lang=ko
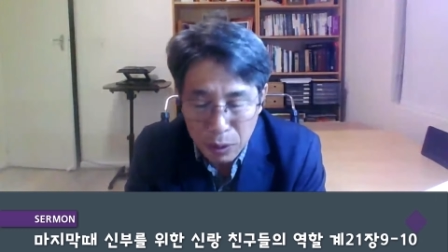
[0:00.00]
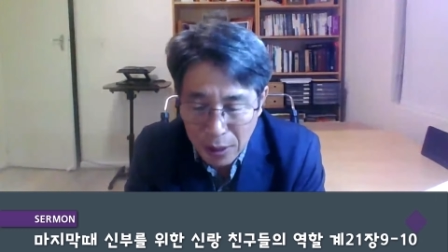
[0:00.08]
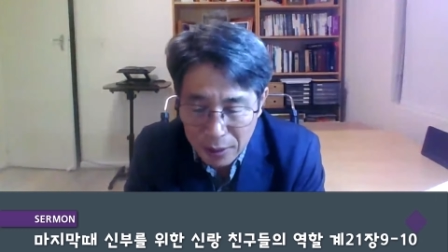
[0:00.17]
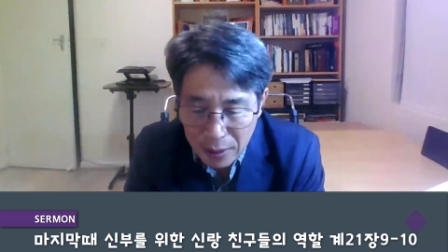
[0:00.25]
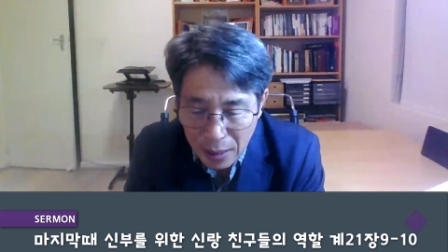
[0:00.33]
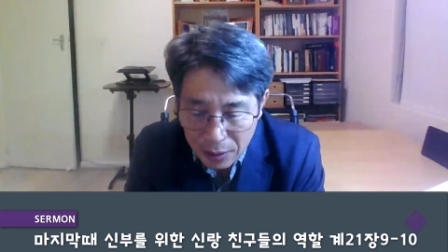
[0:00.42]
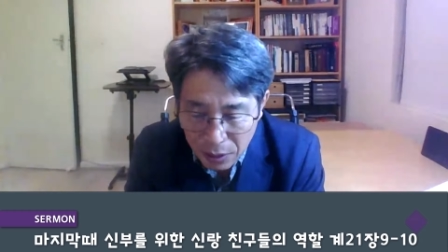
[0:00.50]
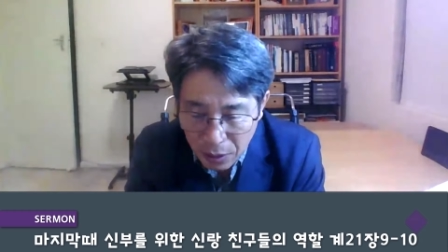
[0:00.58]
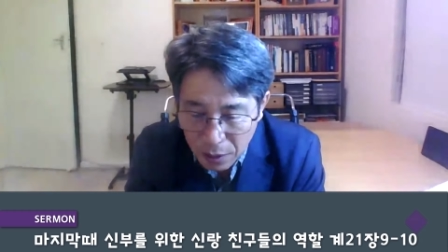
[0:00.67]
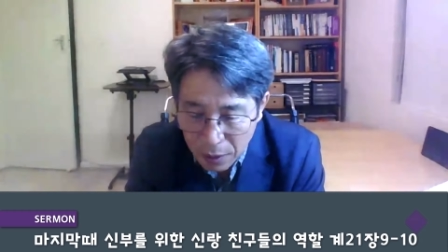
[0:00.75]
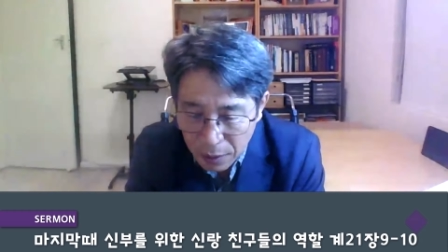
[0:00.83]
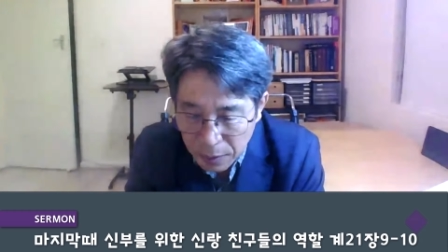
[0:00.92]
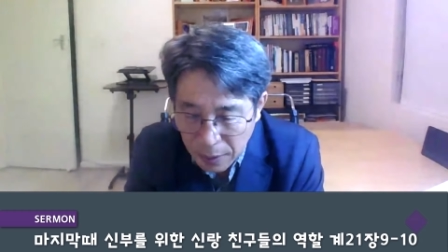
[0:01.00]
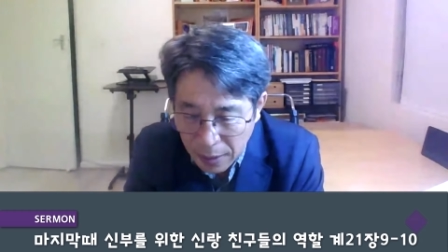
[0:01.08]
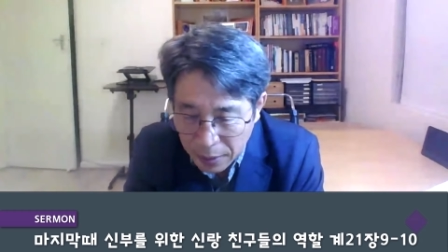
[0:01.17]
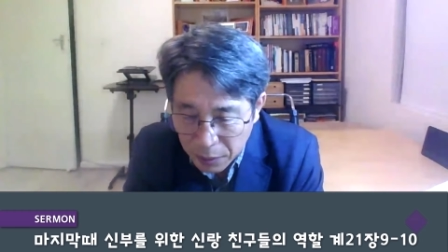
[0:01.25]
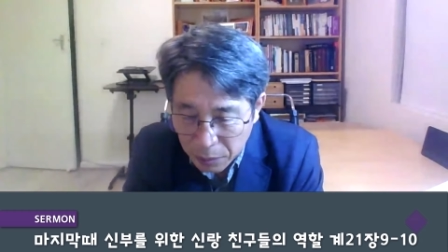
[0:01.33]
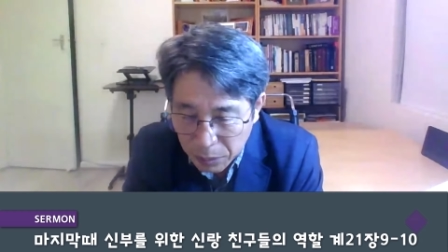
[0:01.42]
자, 5장
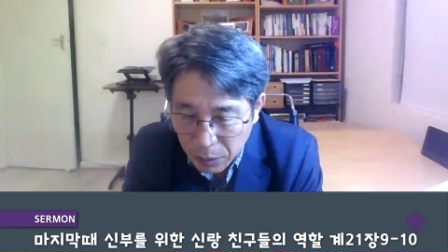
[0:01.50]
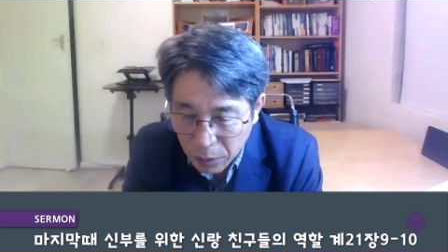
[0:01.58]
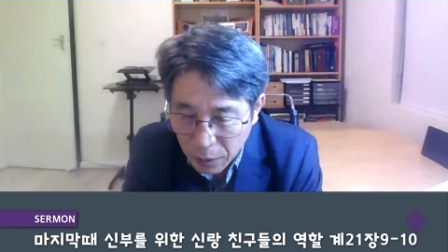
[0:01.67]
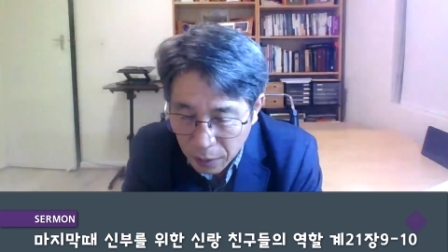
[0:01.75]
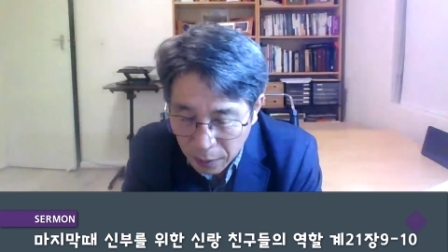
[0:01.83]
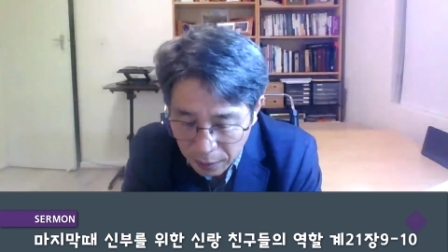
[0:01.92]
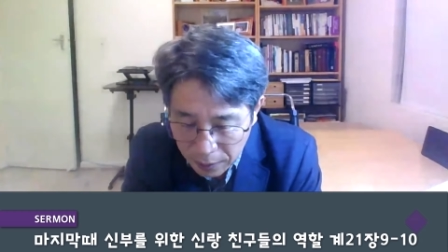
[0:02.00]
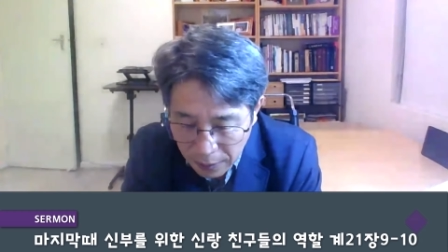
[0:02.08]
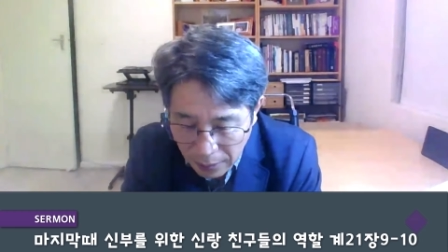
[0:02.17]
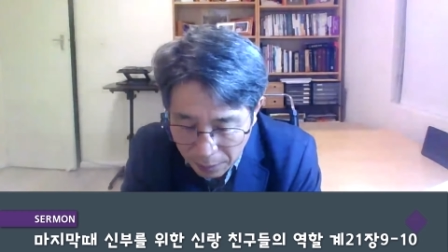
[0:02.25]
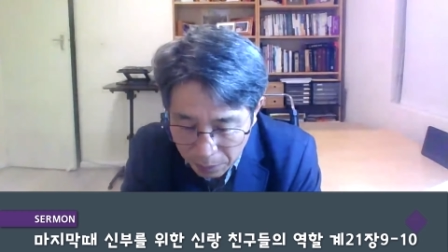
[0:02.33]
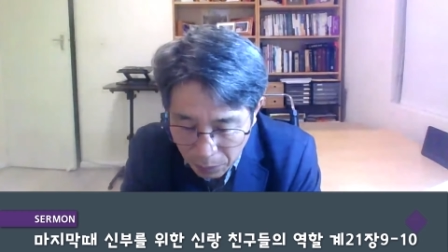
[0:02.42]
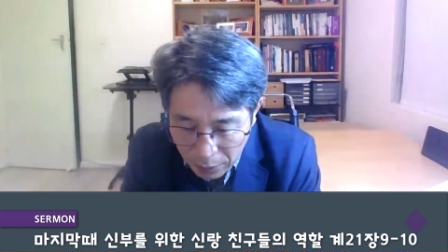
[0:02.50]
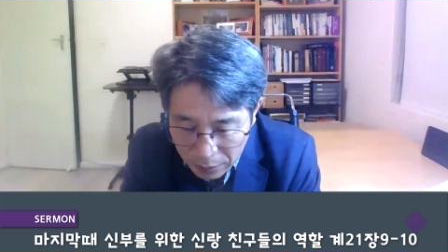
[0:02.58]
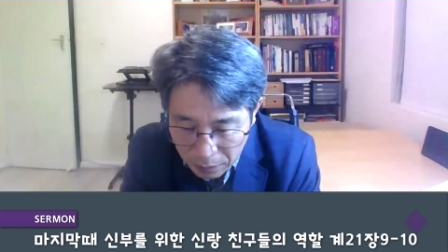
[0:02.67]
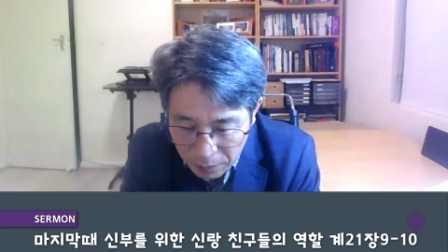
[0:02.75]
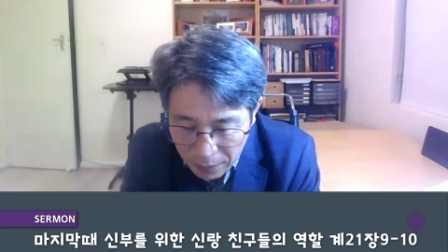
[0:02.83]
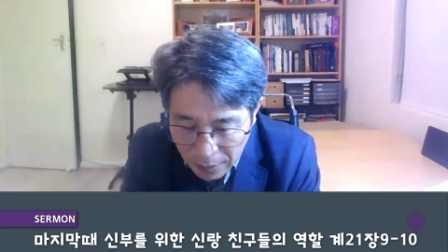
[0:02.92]
4절에서부터 제가
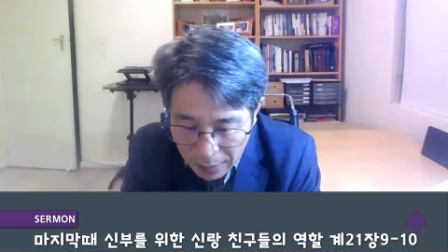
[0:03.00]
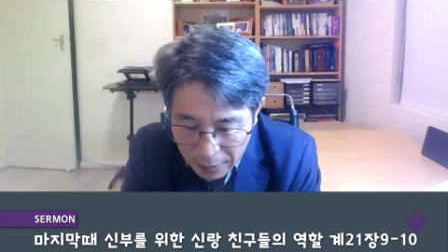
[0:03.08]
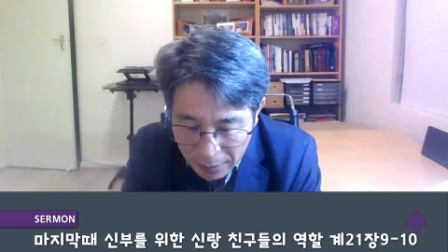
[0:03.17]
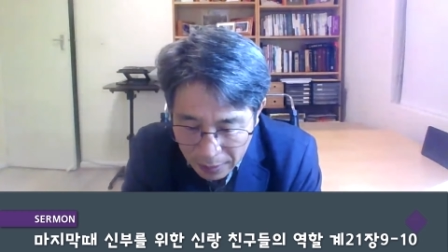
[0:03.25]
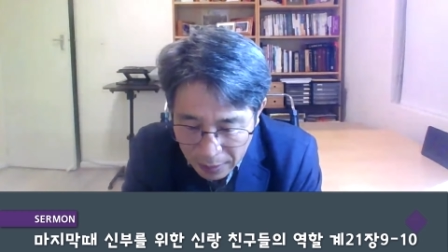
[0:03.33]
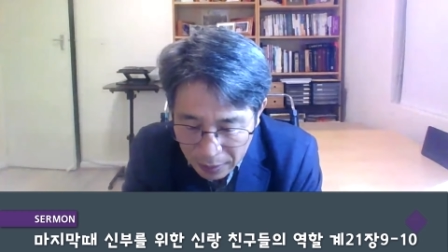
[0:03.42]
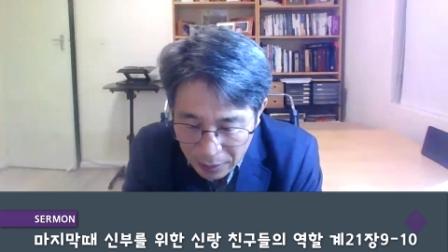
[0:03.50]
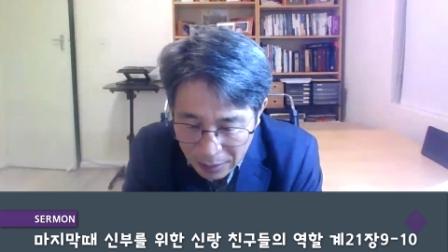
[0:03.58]
보겠습니다.